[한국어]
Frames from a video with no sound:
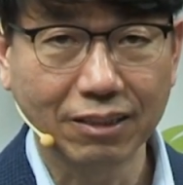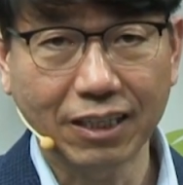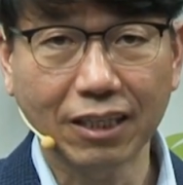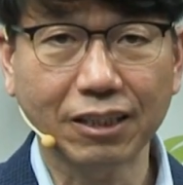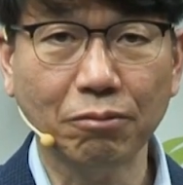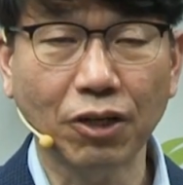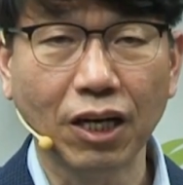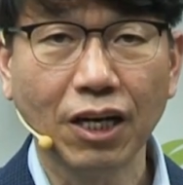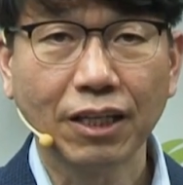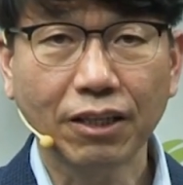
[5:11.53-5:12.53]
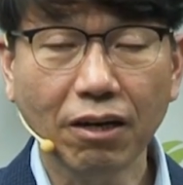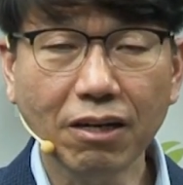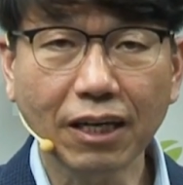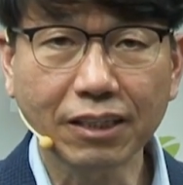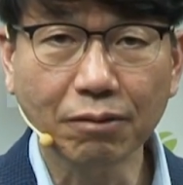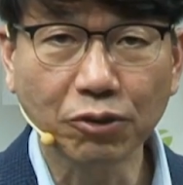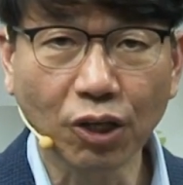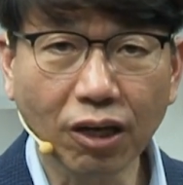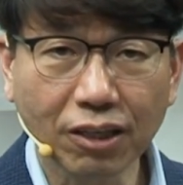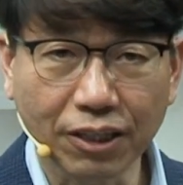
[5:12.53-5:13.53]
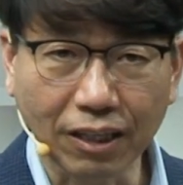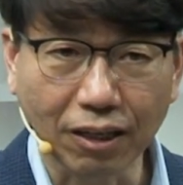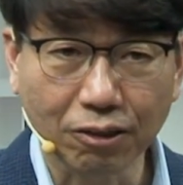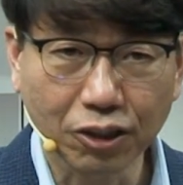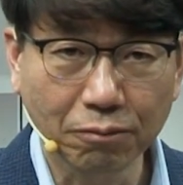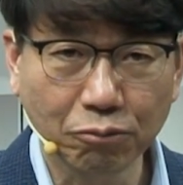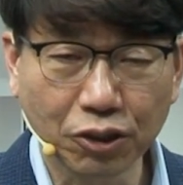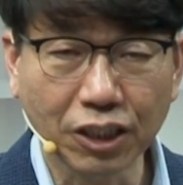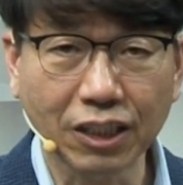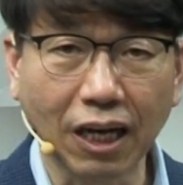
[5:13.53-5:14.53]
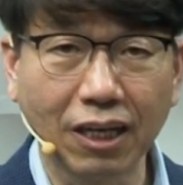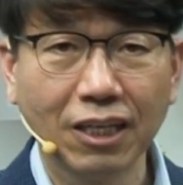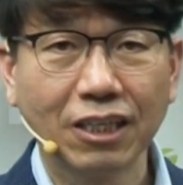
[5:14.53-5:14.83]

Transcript: 이렇게 하기 때문에 태어날 때부터 그랬다. 그래서 천부적이다.